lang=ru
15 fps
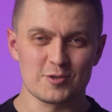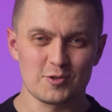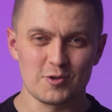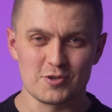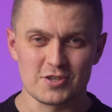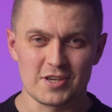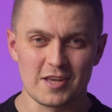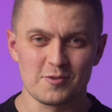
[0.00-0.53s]
Ну
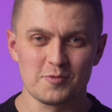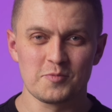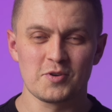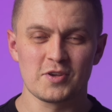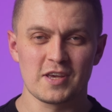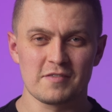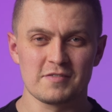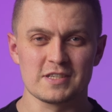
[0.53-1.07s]
что ж, я
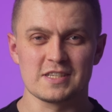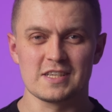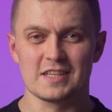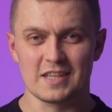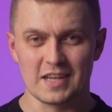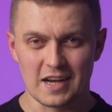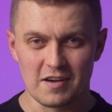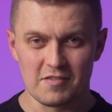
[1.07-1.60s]
думаю, я вас
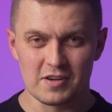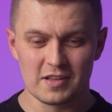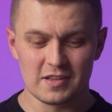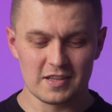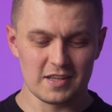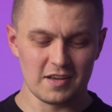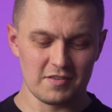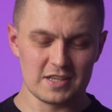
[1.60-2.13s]

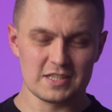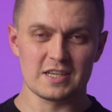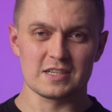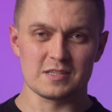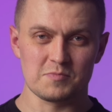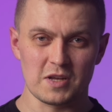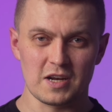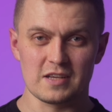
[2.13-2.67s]
заинтриговал. Давайте
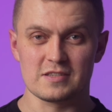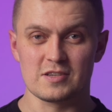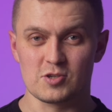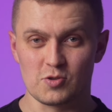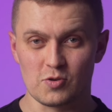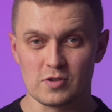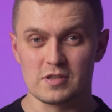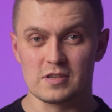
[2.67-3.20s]
разбираться,
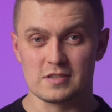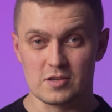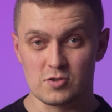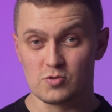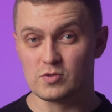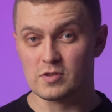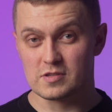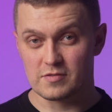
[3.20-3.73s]
что это за
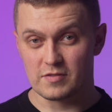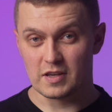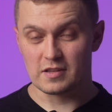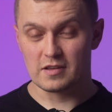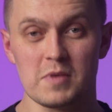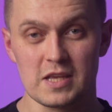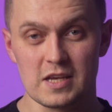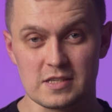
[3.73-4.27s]

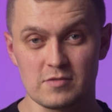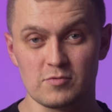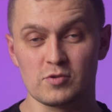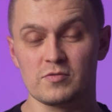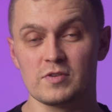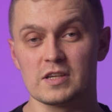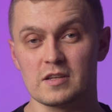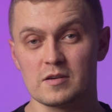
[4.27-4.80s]
чудо-свет. Меня
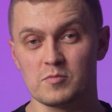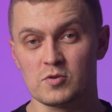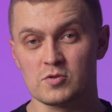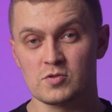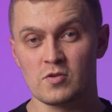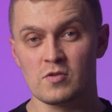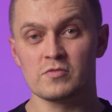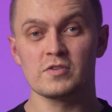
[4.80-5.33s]
зовут Виктор
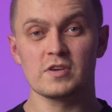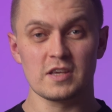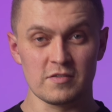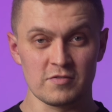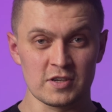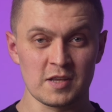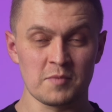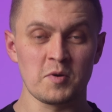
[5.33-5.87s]
Брусков,
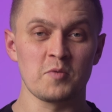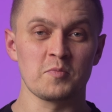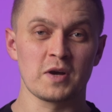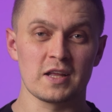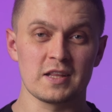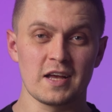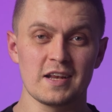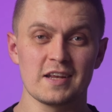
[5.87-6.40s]
и вы на моем
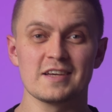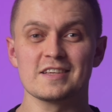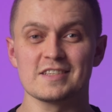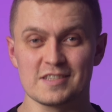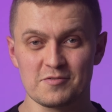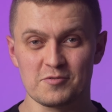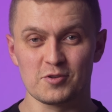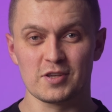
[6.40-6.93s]
канале
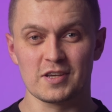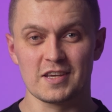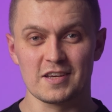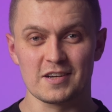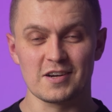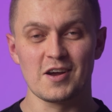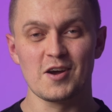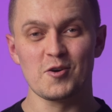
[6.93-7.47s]
The Photo
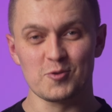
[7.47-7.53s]
Gear.